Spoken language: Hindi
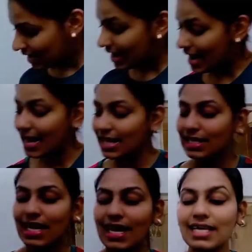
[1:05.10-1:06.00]
नेक्स्ट
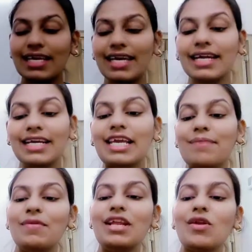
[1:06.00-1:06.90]
है ये
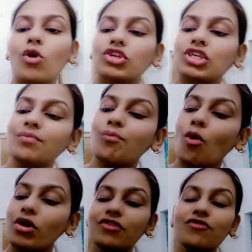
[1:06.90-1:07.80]
डीपली नॉरिशिंग
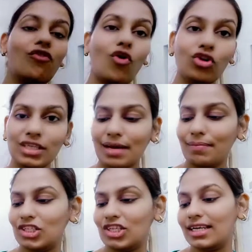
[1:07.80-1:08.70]
बॉडी वॉश है
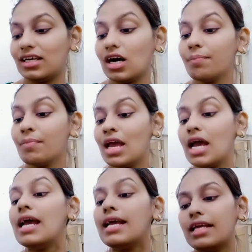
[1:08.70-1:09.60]
बच्चे का
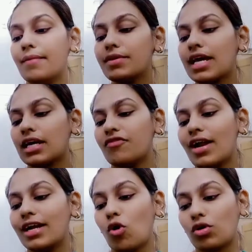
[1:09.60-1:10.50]
ये भी
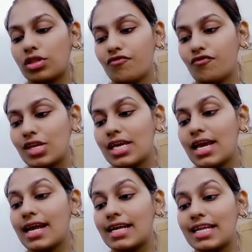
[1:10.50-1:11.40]
सर्टिफाइड टॉक्सिन फ्री
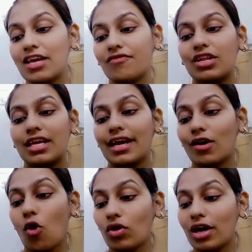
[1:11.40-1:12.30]
है टीयर फ्री है
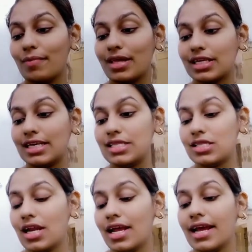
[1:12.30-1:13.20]
कोकोनट बेस्ड
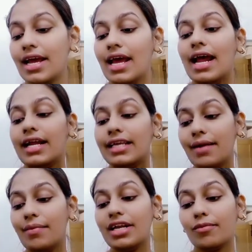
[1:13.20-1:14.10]
क्लींजर है ये
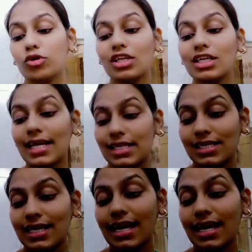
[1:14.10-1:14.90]
भी डर्मेटोलॉजी टेस्टेड